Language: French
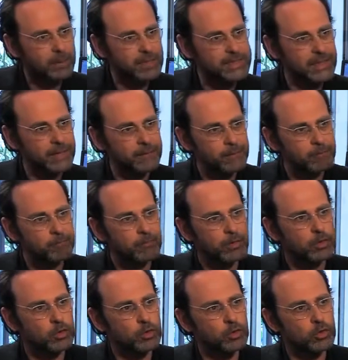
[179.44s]
pas
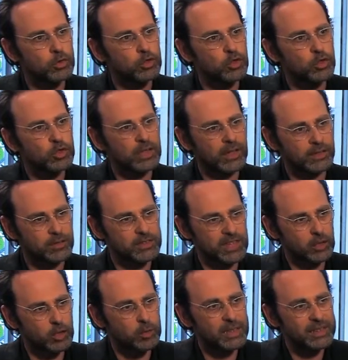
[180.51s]
le, le, travail dans sa
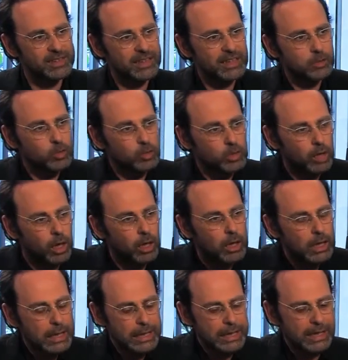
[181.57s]
globalité. Et donc,
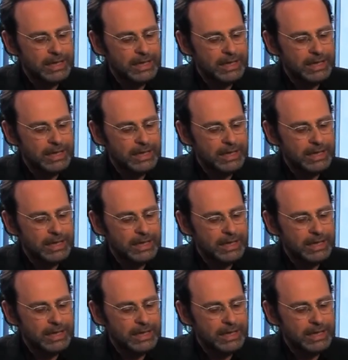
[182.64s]
la